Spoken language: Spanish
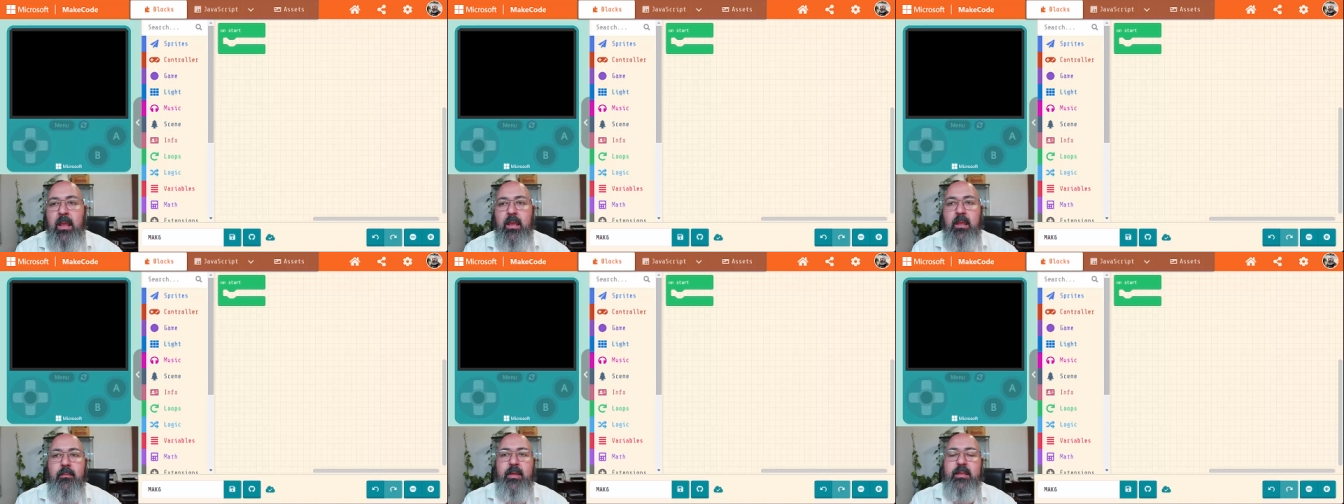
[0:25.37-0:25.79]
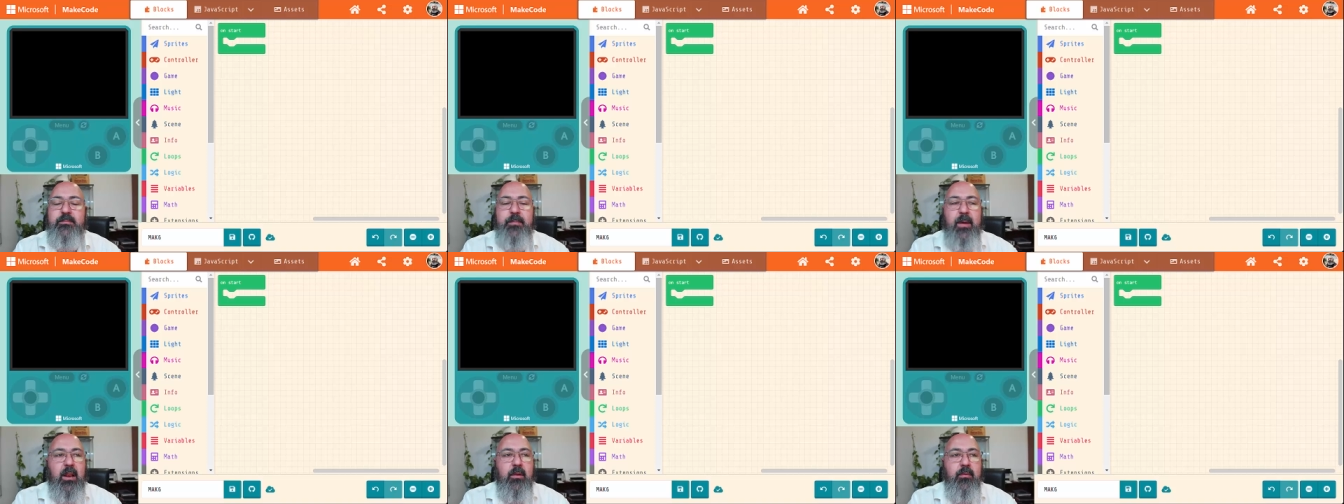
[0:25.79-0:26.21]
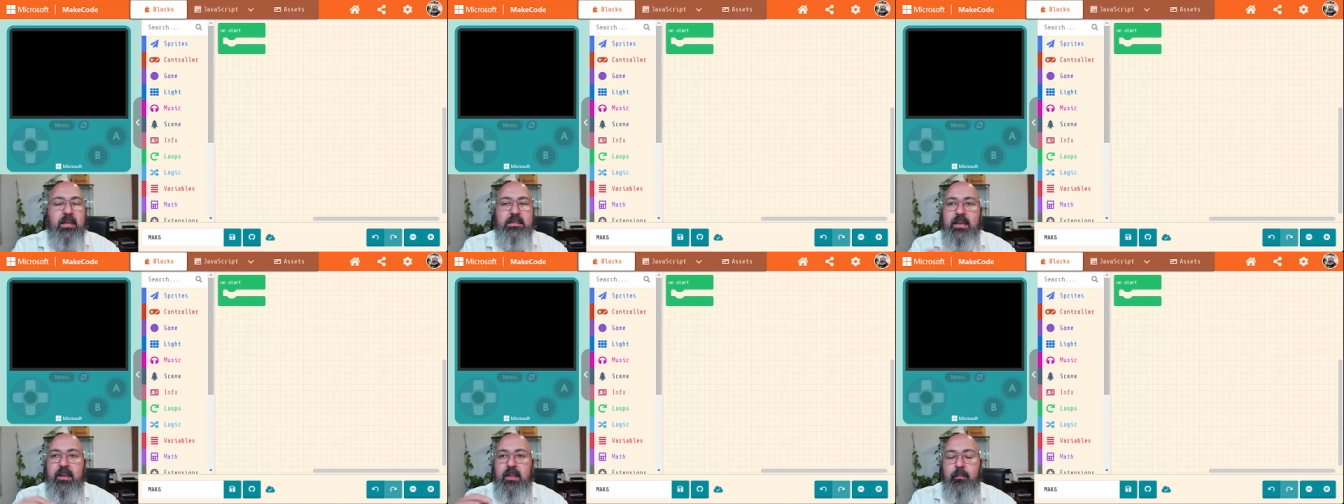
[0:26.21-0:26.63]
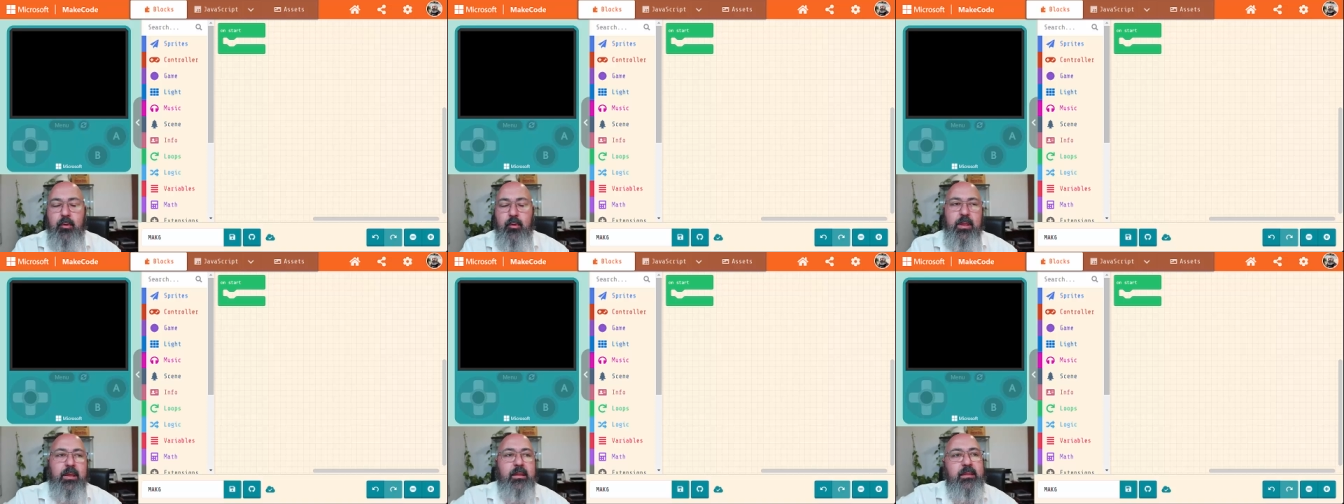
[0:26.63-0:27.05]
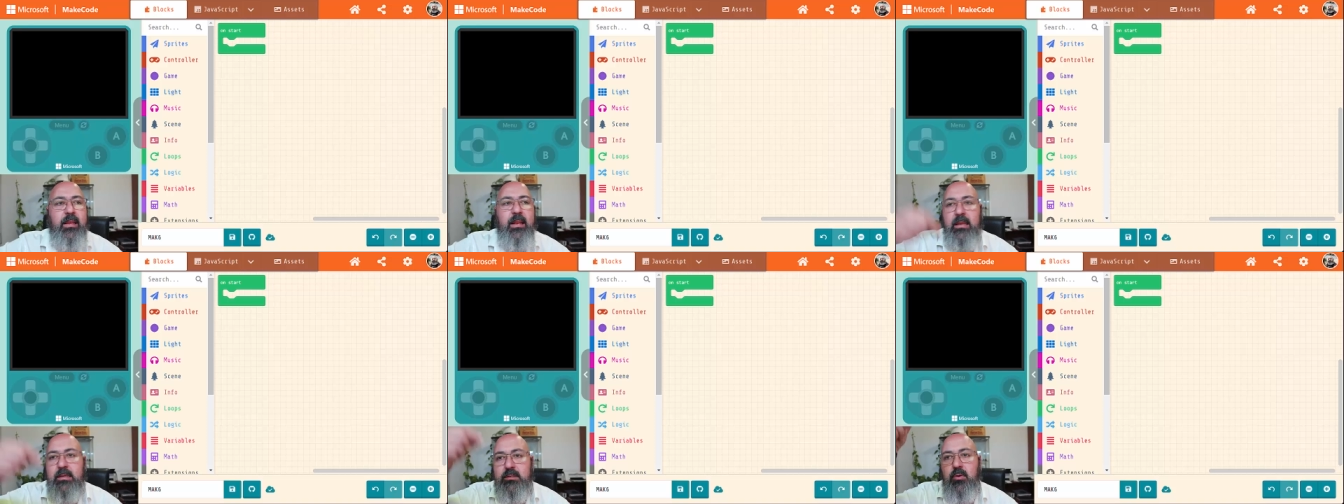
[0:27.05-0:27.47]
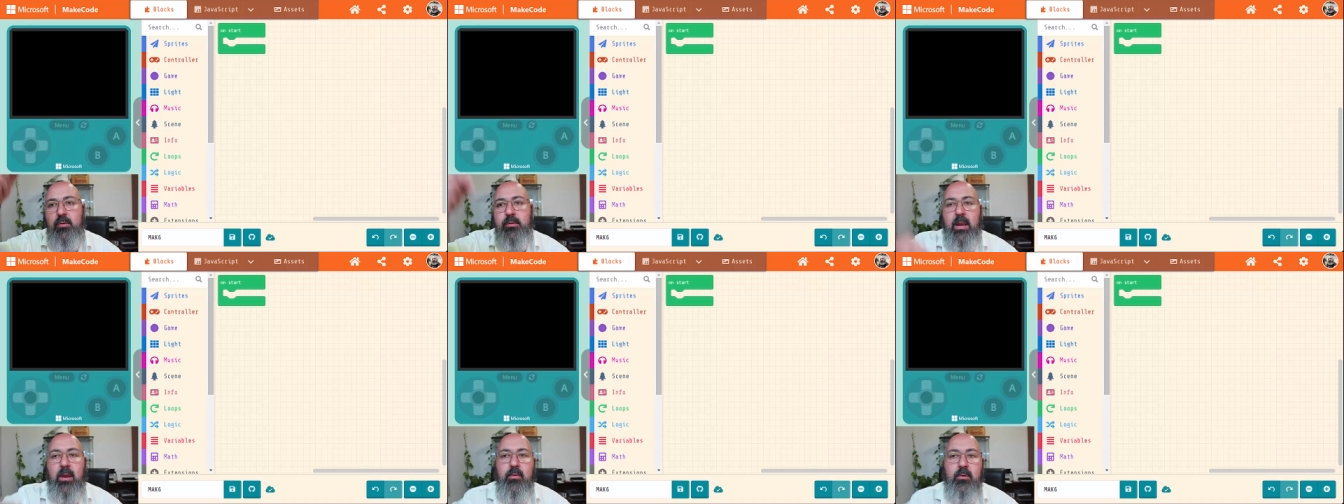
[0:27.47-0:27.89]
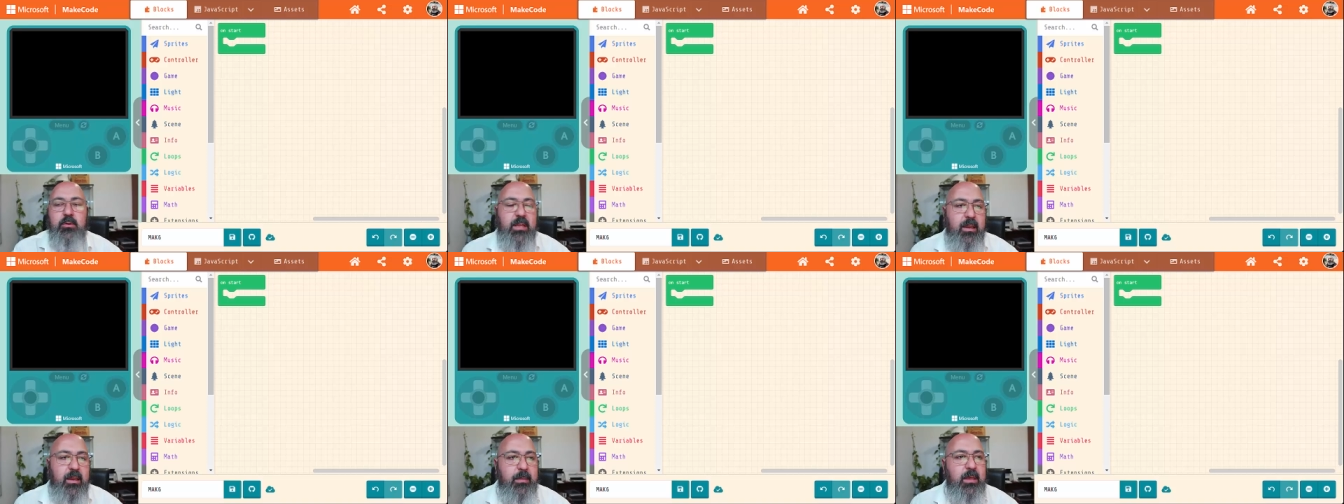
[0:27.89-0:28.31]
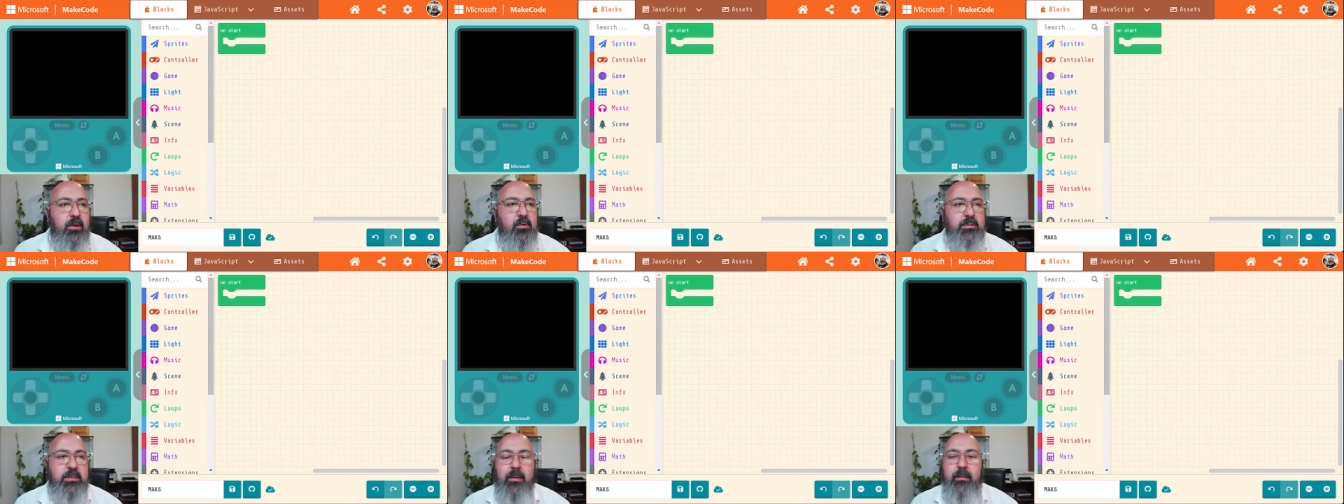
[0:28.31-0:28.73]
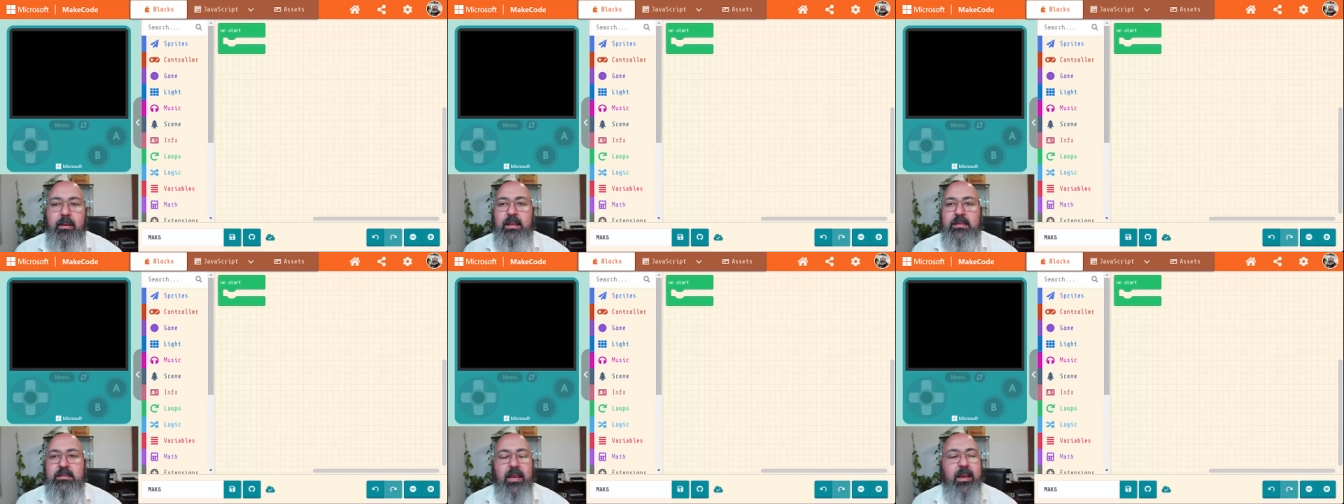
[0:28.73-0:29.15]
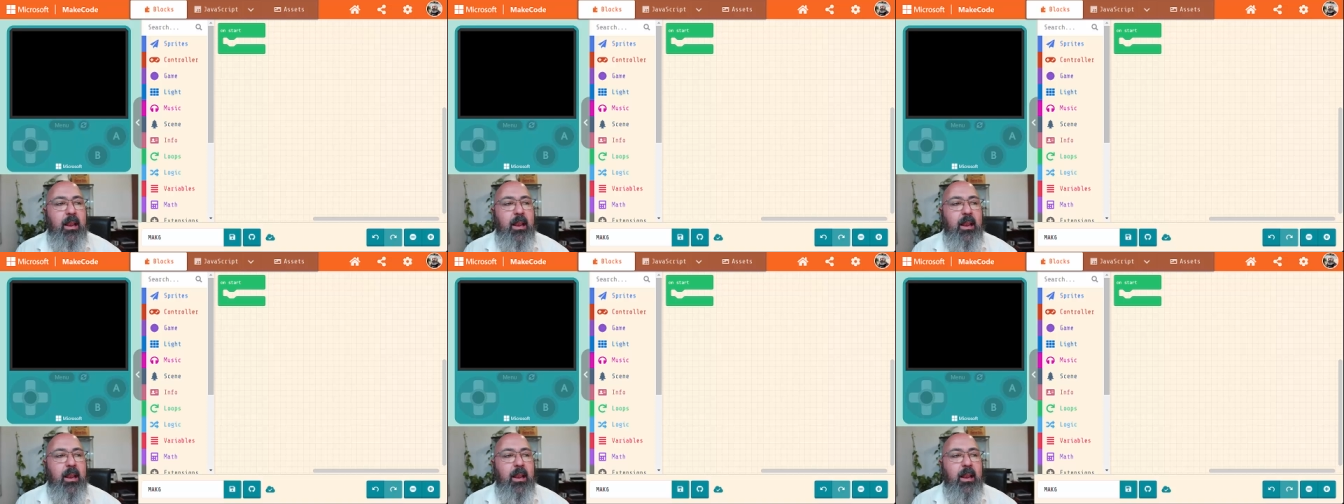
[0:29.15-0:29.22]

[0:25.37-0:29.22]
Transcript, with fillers: y va a disparar una serie de proyectiles contra unos enemigos que van a estar